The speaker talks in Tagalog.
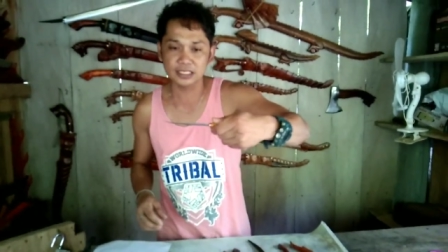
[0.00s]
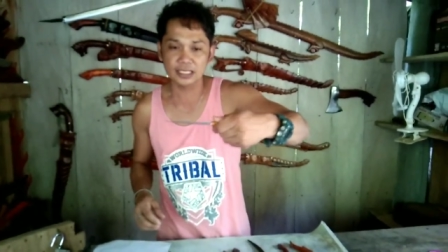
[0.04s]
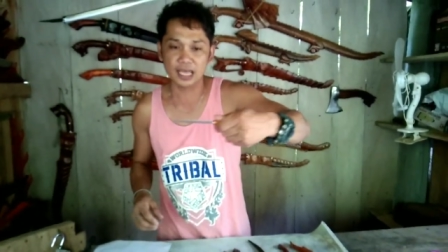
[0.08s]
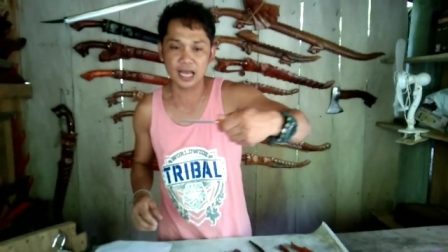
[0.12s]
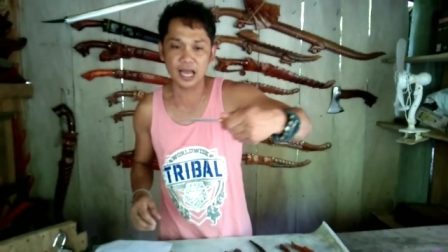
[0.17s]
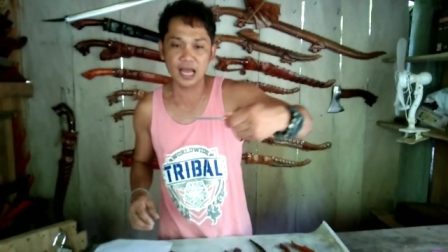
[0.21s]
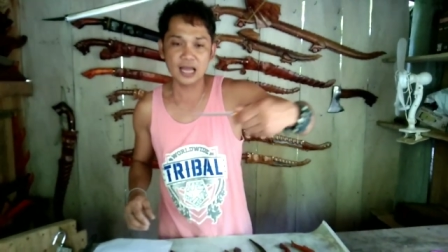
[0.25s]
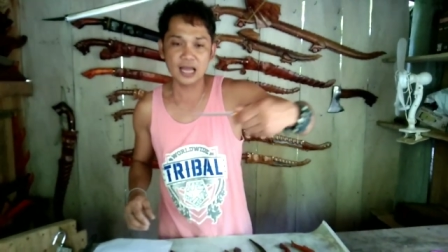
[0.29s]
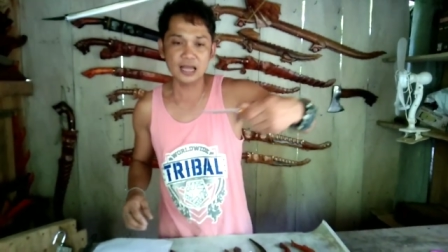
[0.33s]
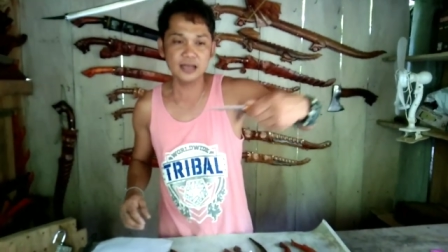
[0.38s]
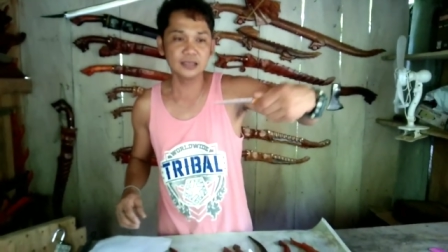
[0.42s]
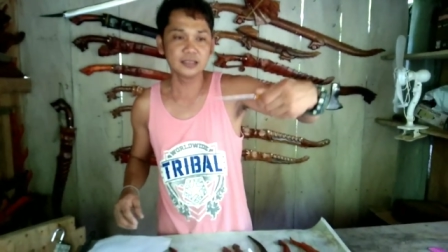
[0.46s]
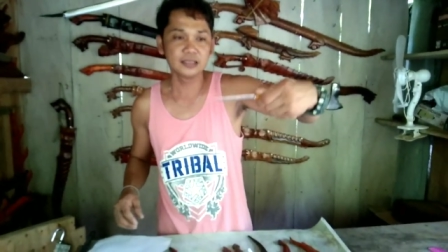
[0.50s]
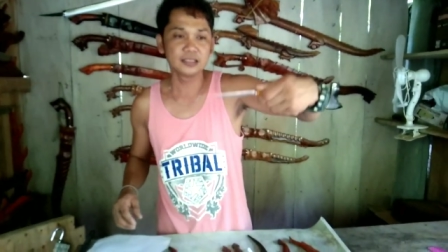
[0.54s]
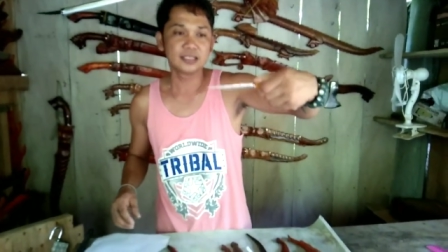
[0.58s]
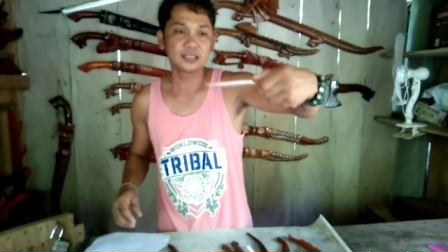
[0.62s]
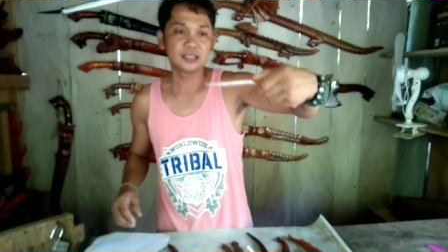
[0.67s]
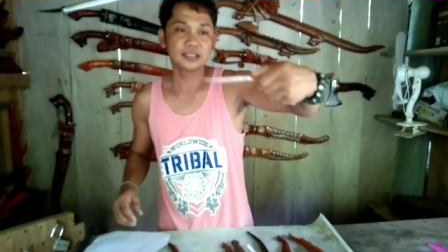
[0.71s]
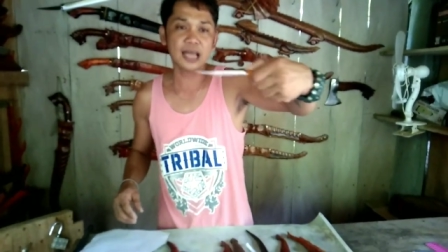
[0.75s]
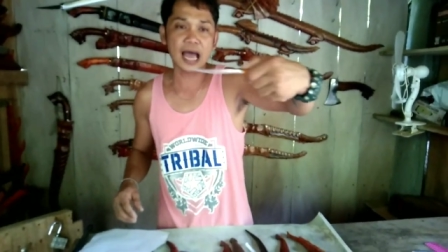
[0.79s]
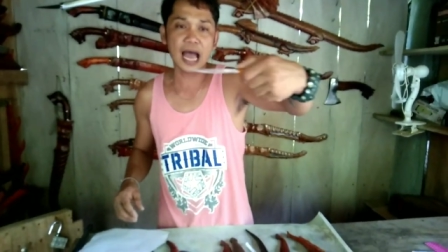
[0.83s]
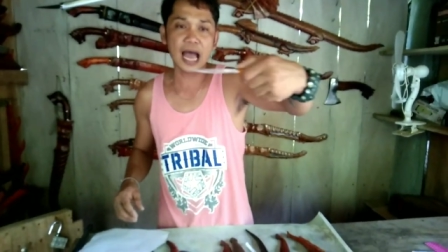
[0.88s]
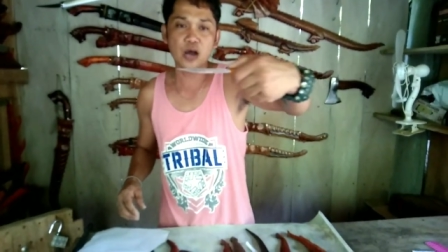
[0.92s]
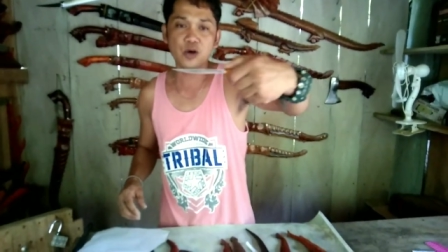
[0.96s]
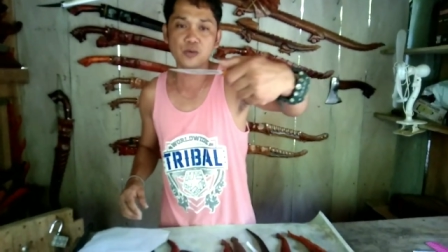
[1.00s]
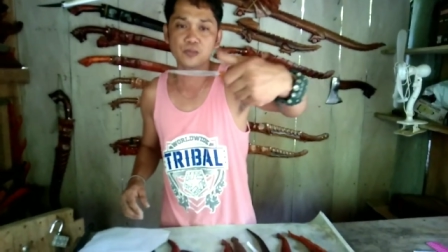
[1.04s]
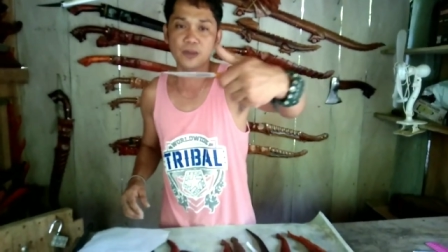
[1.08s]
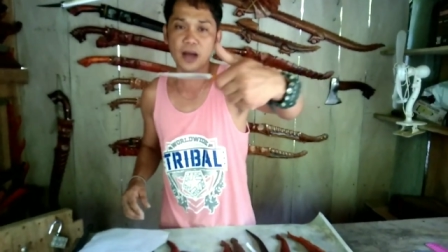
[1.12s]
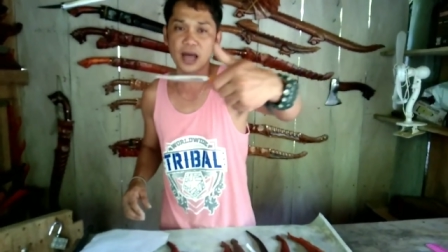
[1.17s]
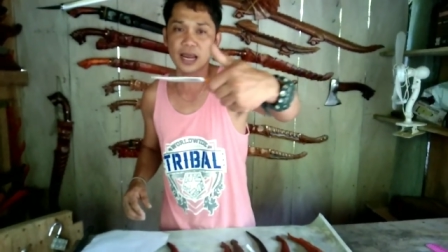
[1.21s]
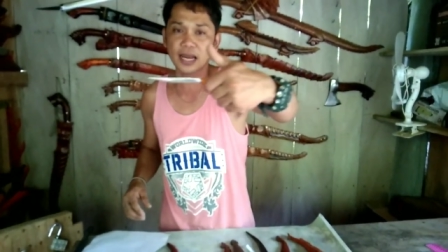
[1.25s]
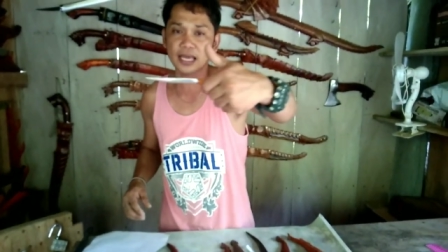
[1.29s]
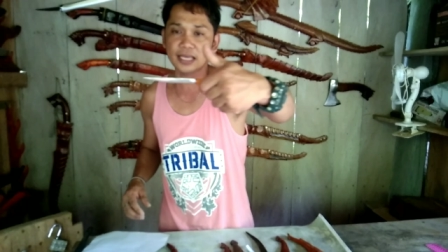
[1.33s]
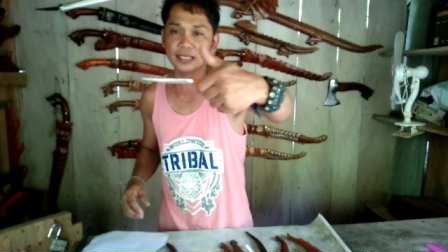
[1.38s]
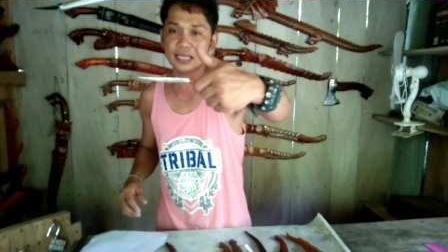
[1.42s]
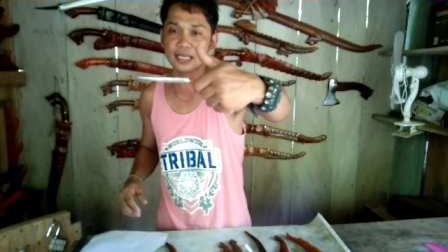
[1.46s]
isang dahong
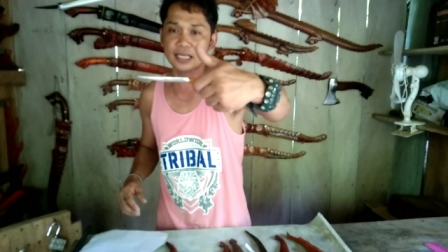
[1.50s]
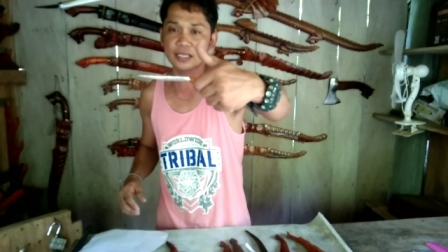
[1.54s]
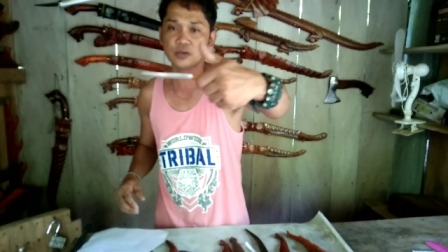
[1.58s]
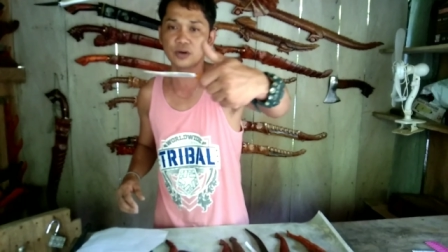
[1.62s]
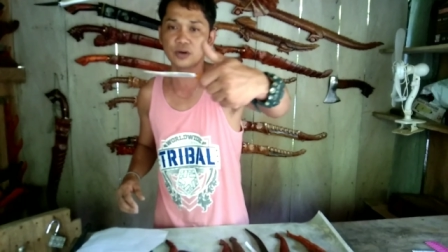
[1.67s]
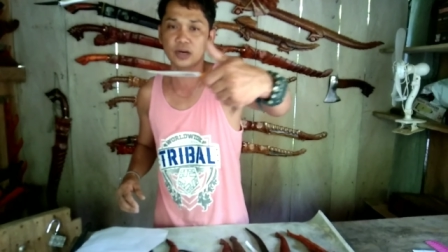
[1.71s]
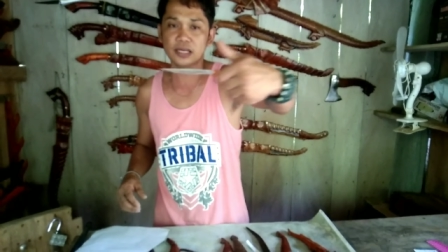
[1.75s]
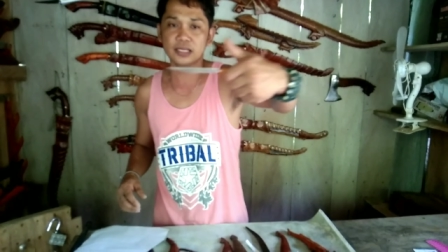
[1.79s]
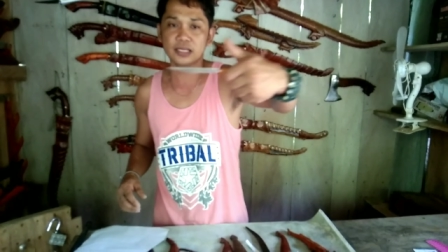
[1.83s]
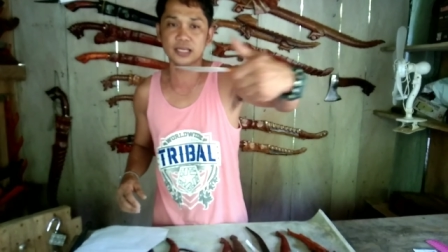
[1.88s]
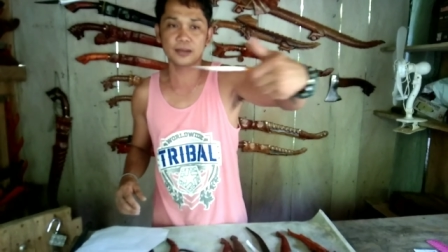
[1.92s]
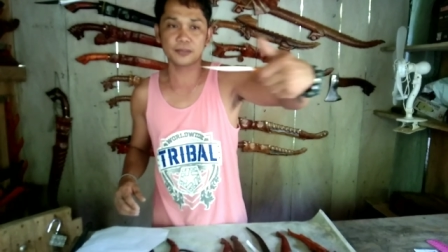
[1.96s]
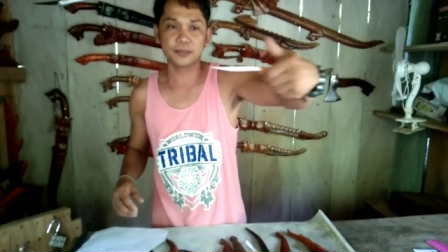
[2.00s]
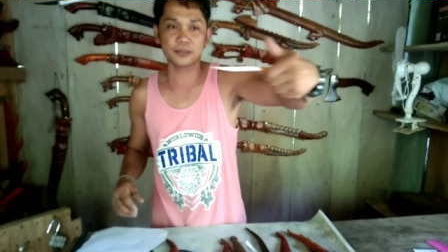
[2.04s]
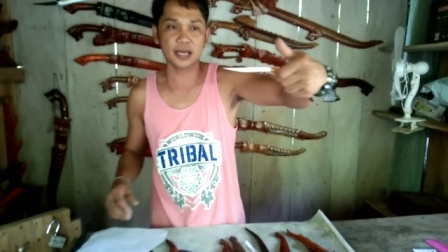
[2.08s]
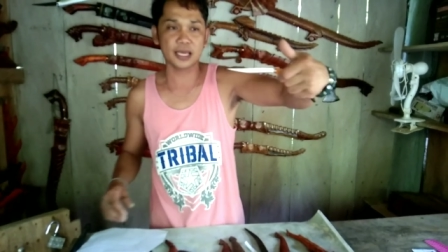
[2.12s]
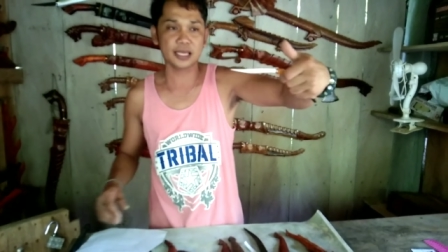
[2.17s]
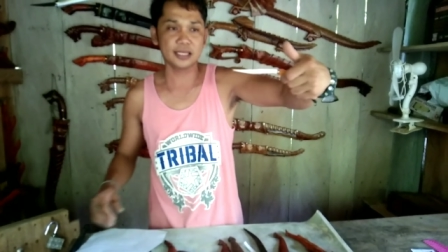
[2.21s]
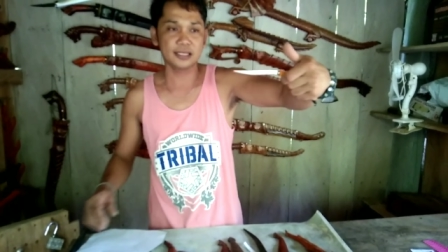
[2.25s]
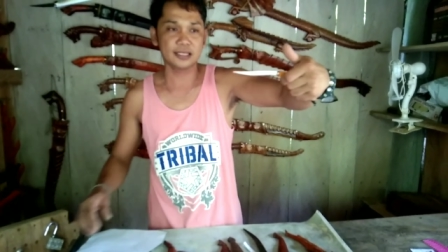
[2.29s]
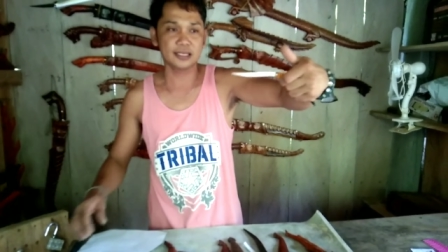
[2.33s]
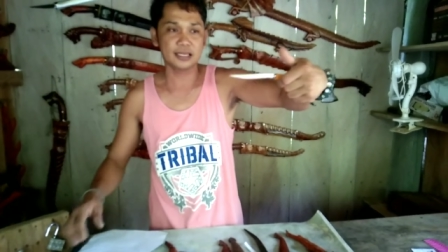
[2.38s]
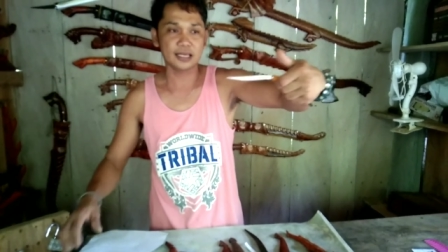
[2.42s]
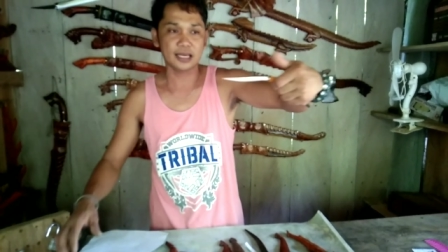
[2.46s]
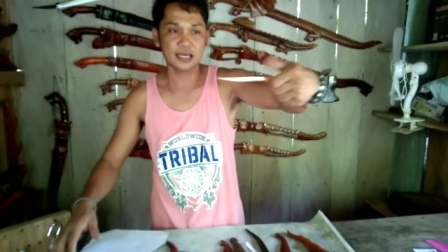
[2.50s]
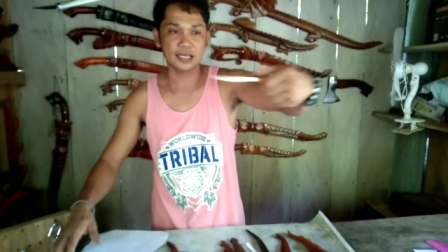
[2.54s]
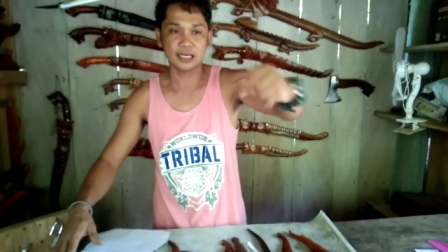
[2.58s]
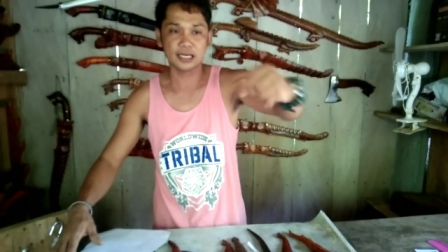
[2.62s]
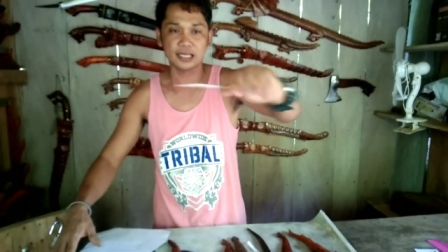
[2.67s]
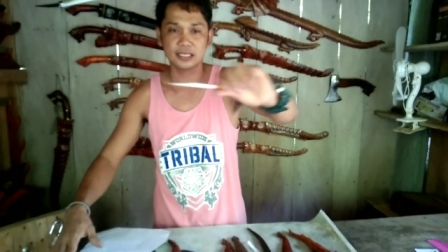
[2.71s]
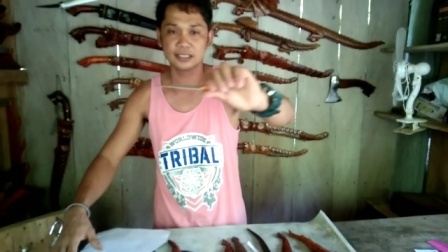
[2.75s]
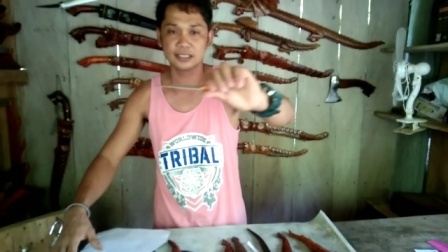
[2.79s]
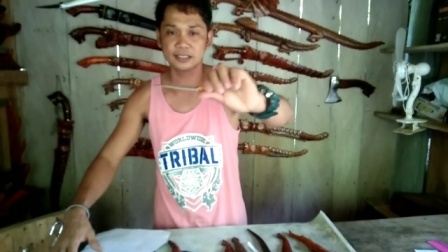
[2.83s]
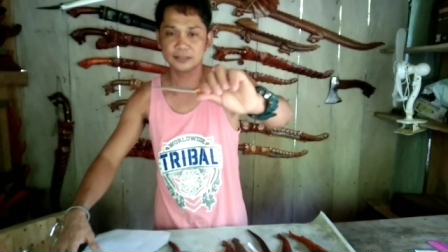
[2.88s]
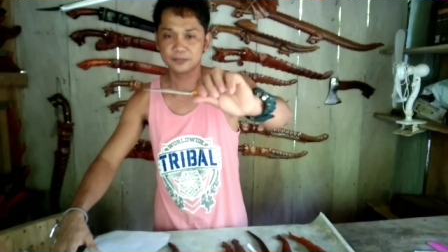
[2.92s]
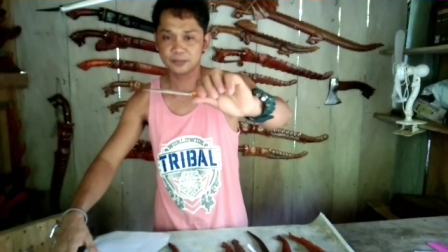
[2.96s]
palay din yung kanyang blade,
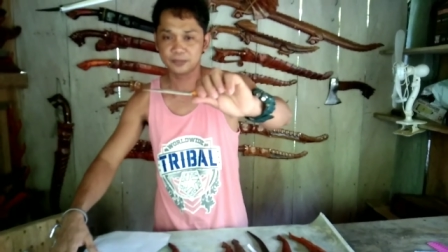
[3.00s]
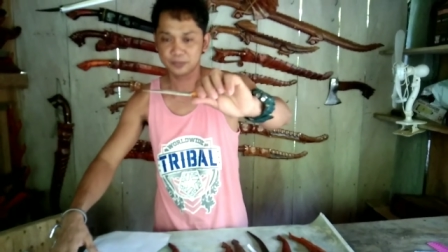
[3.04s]
ayan.